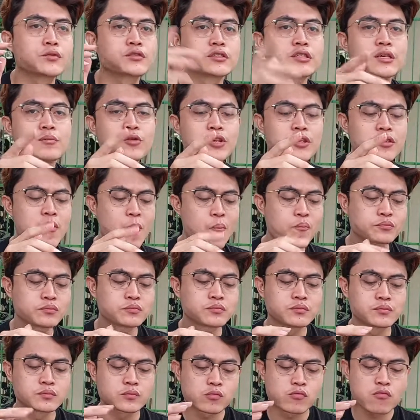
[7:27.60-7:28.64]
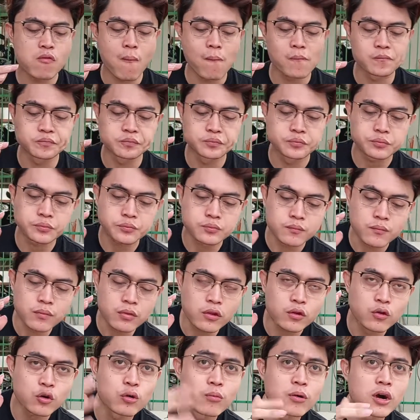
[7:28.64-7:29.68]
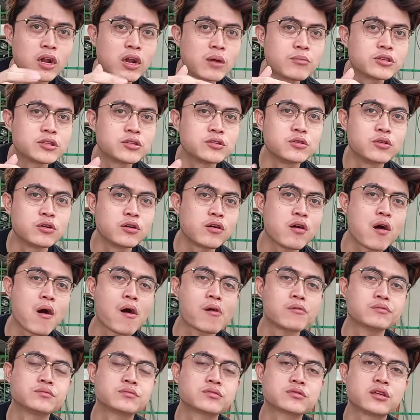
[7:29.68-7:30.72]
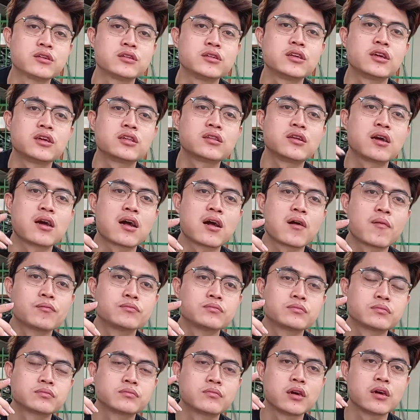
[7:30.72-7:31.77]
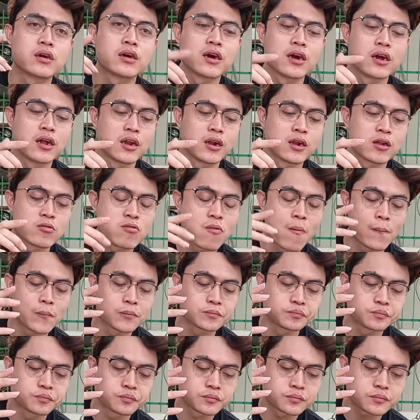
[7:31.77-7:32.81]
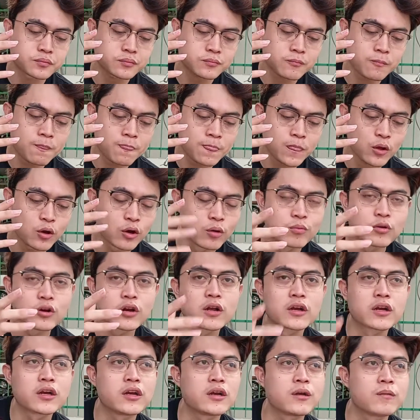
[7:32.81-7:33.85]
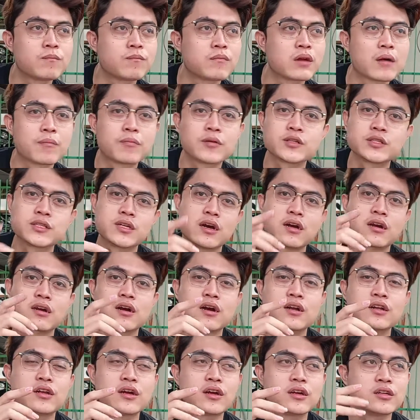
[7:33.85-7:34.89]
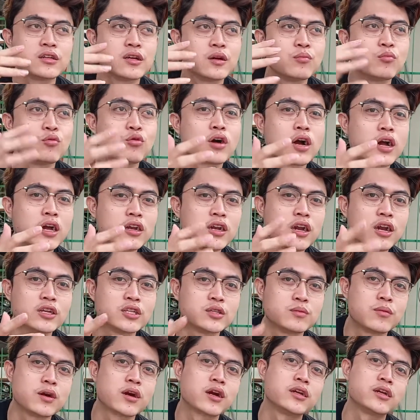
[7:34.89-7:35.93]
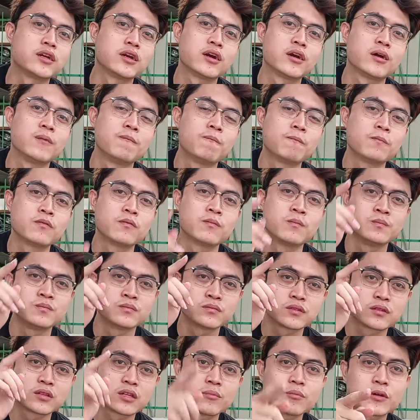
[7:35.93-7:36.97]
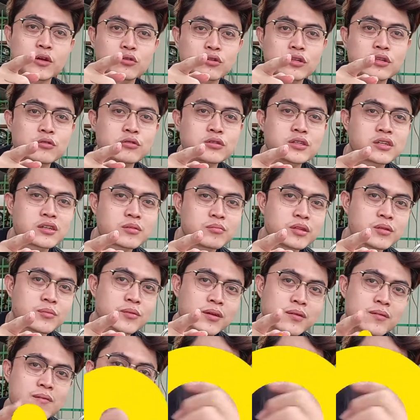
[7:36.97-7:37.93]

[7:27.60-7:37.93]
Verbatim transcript: oke mungkin aku bakal habisin dulu nanti kita bakal ngobrol lagi berapa sih harganya jam bukanya dan sebagainya tetap ikutin terus ya teman-teman